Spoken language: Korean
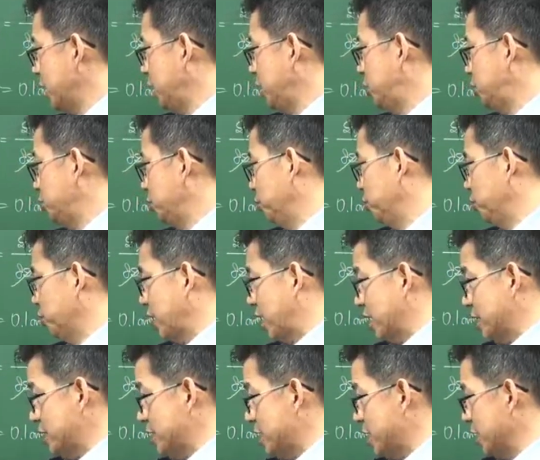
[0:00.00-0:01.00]
이쪽으로
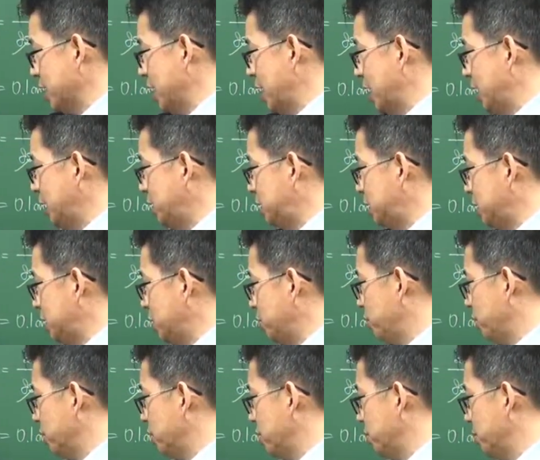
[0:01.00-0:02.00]
간 양이
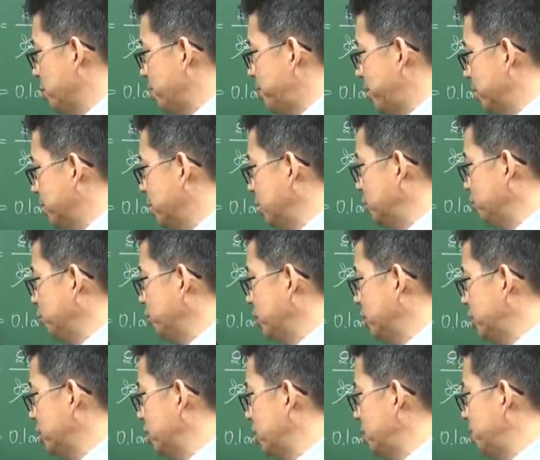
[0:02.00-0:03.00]
h라고 한다면 반대쪽으로
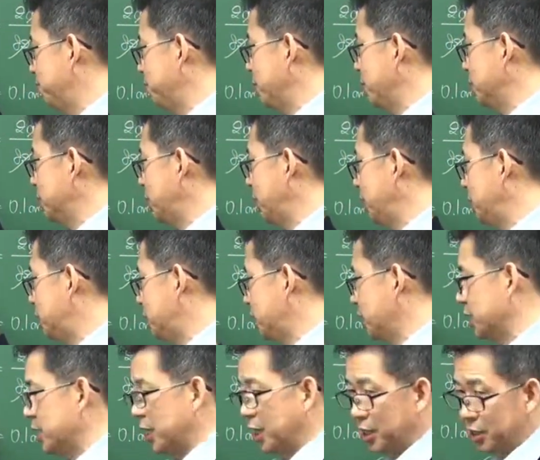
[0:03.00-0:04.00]
왔으니까 플러스
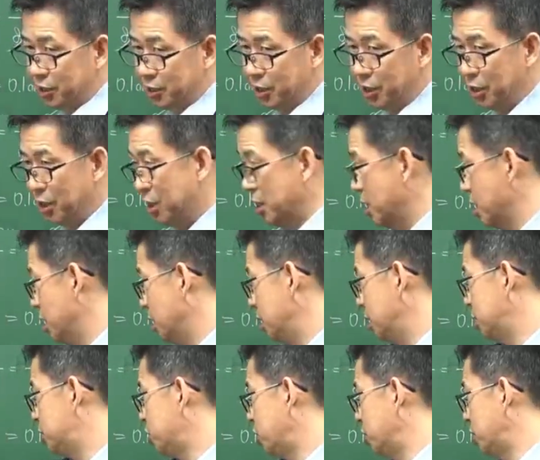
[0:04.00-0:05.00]
h가 되겠죠.
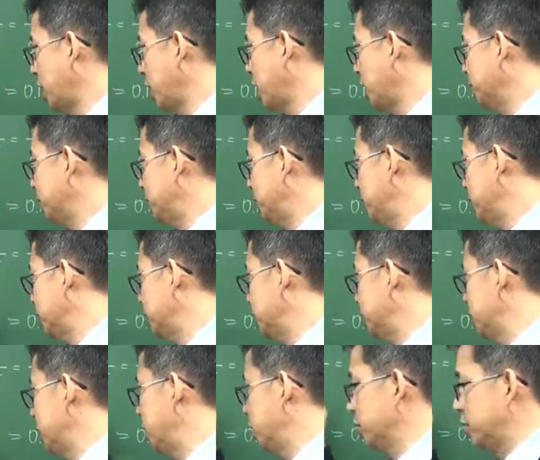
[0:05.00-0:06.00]
근 절대값이라고
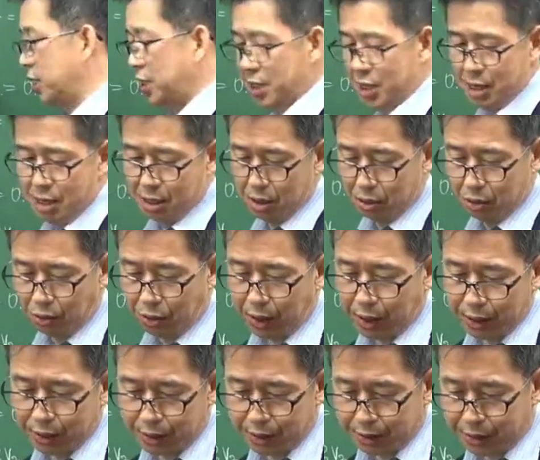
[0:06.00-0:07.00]
했으니까 어떻게 돼?
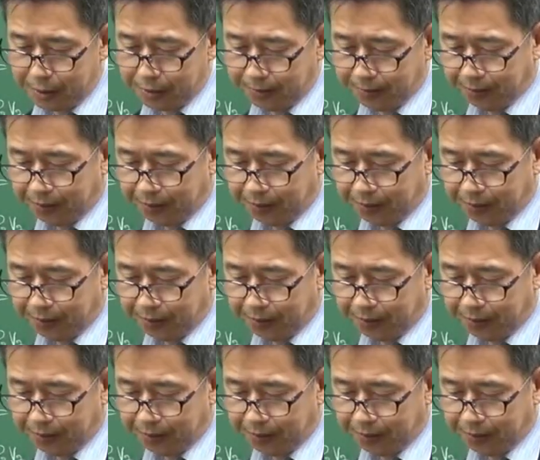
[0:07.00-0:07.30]
똑같죠.